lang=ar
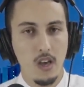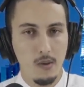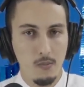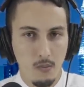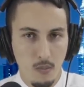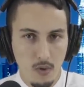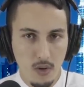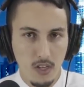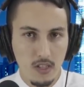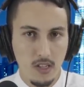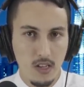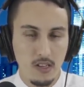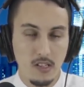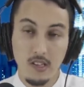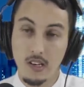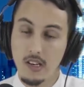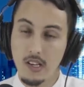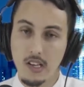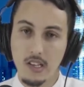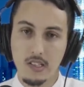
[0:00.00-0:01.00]

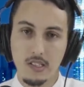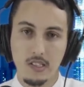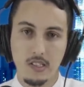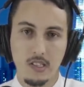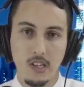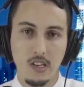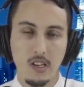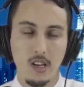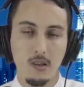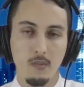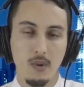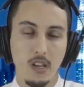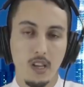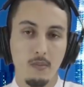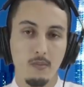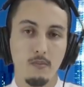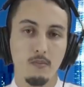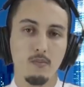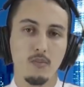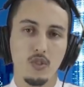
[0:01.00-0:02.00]
موريتانيا اللي كيصدر لها
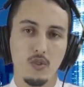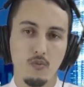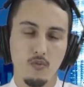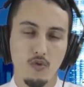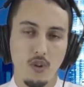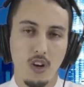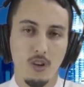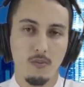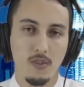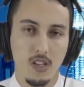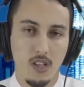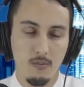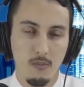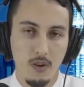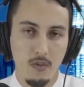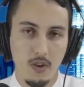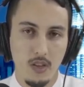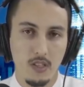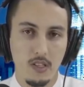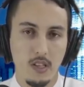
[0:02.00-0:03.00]
المغرب مجموعه من
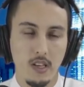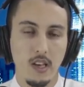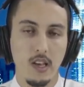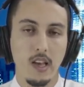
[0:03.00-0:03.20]
المواد